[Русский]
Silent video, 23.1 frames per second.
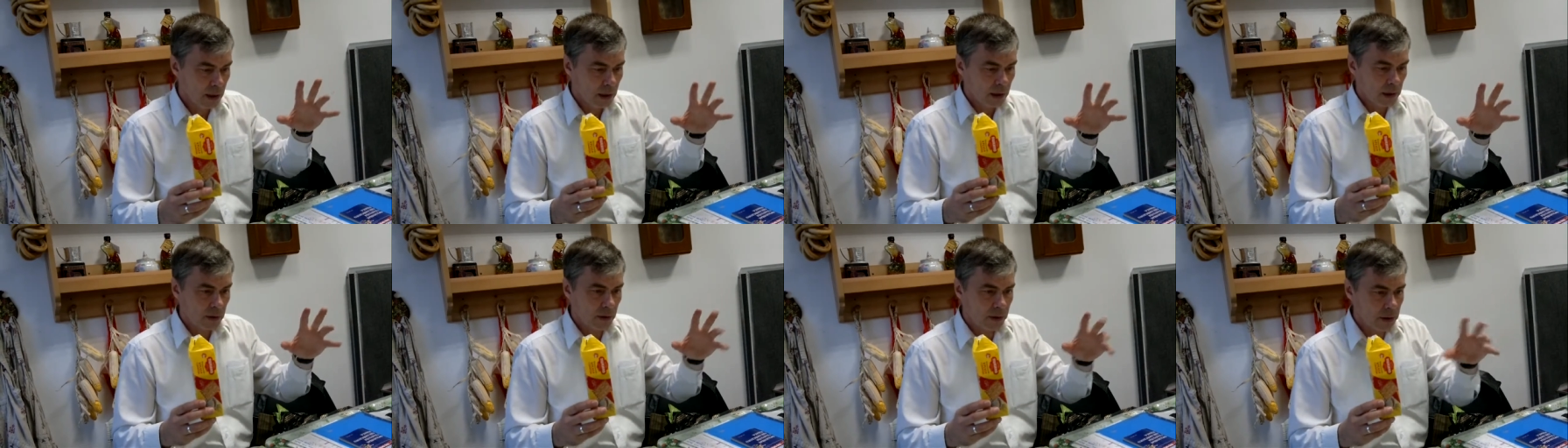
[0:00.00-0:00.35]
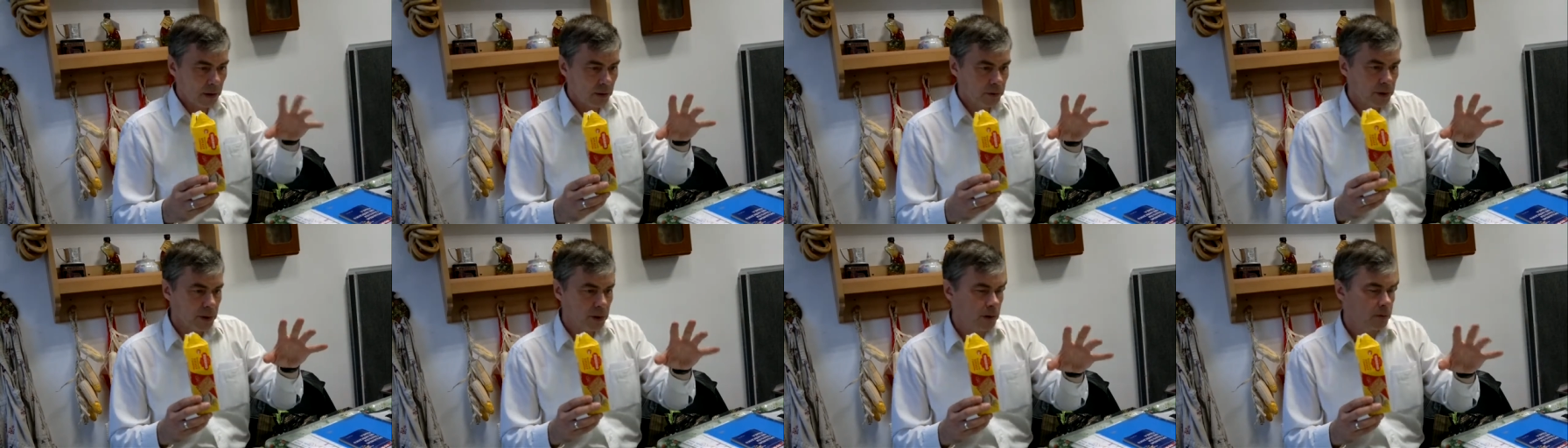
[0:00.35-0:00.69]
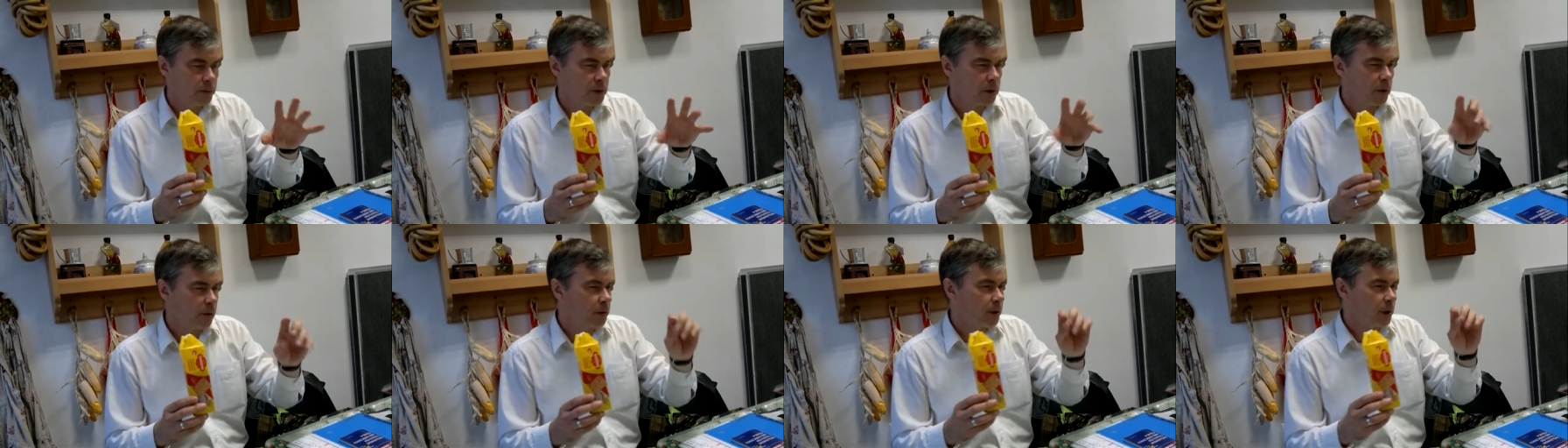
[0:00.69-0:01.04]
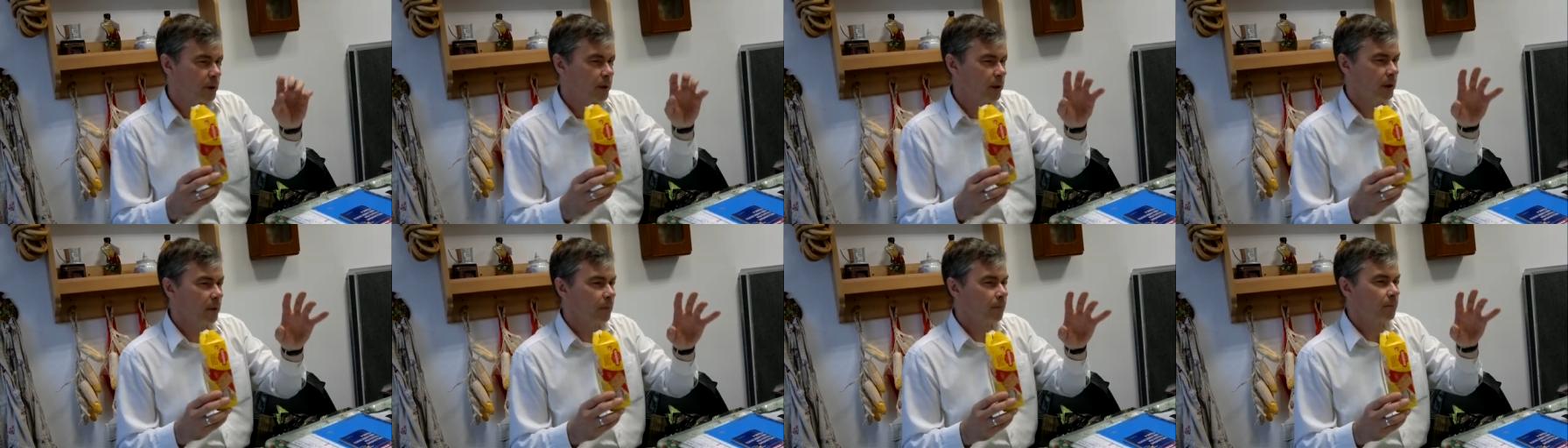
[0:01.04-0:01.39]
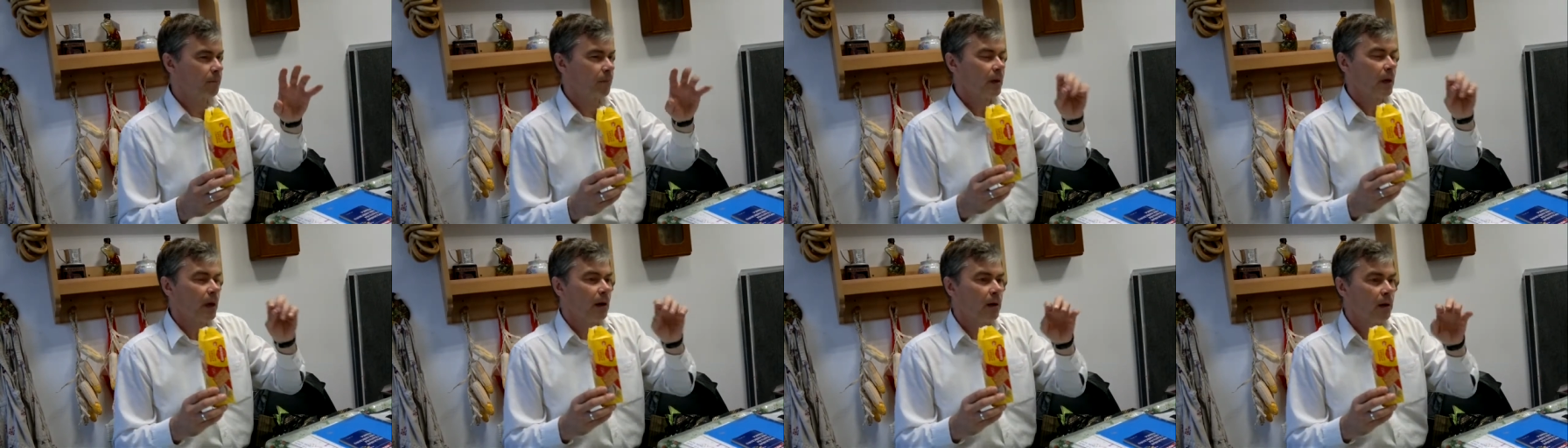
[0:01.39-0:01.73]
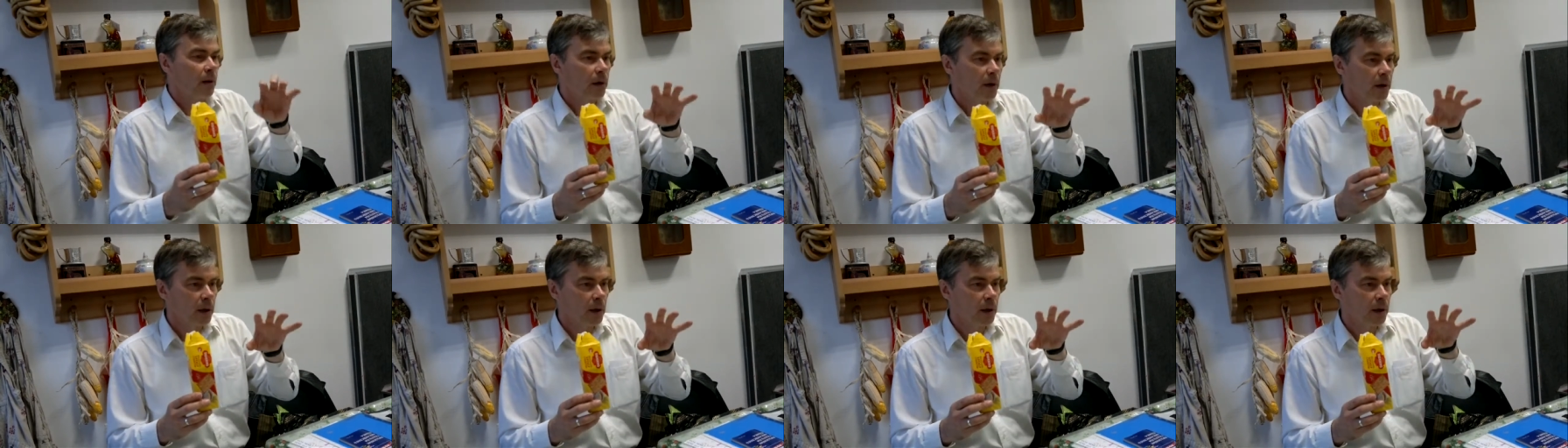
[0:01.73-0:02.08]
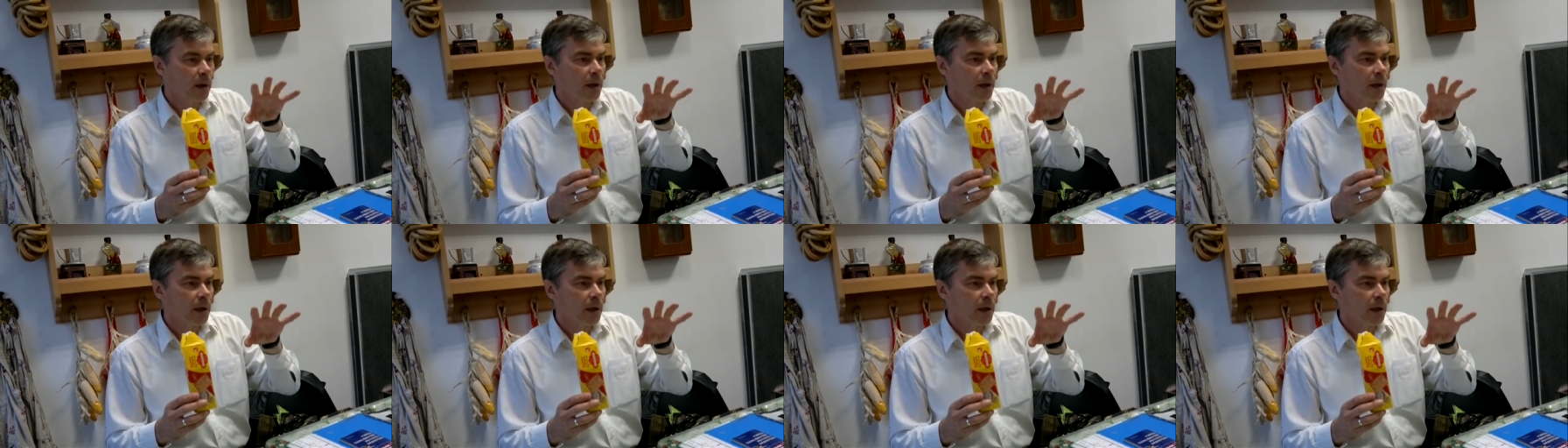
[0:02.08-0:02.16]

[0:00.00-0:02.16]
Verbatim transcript: Когда вот эти все вот эти э,